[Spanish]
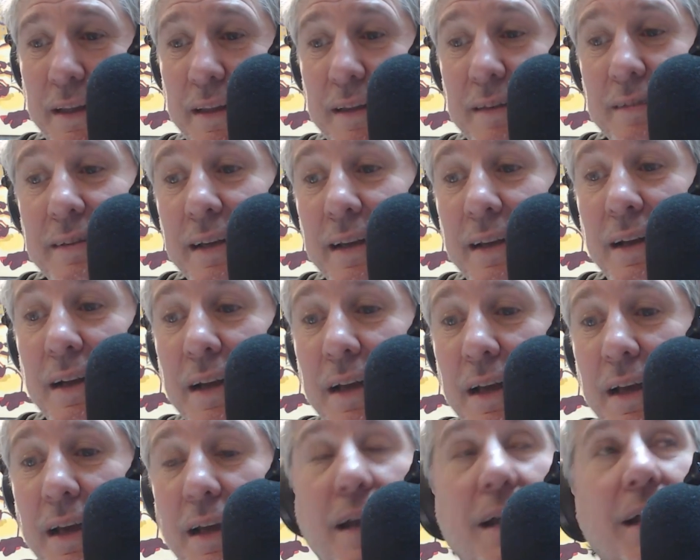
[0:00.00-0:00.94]
Es decir,
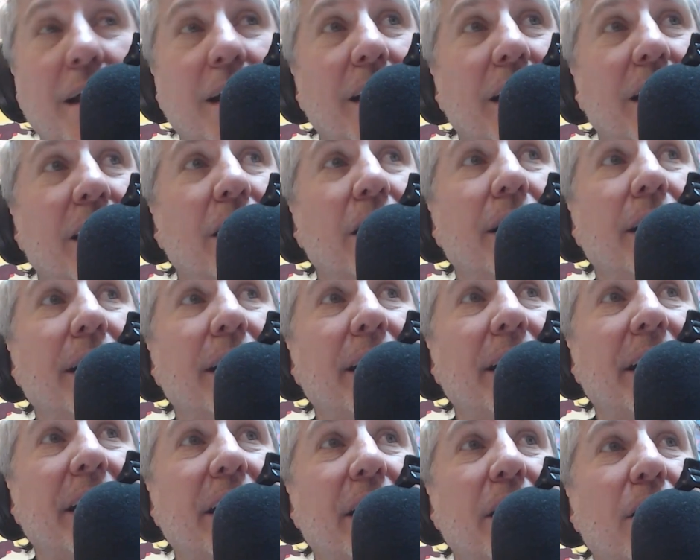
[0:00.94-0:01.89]

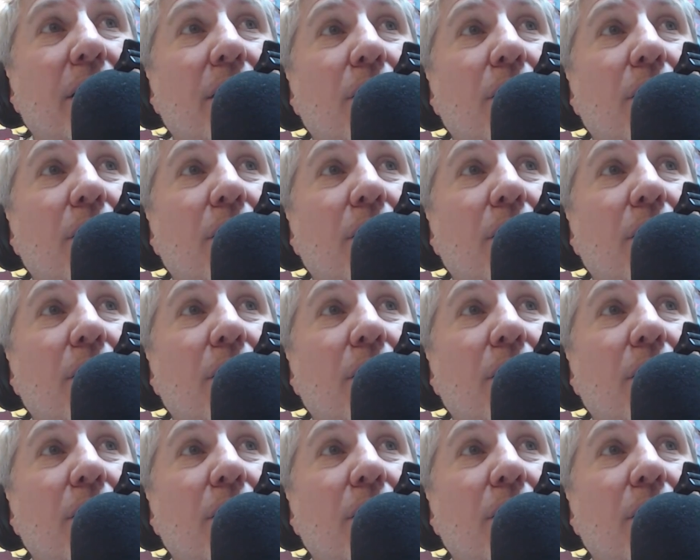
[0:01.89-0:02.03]
eh,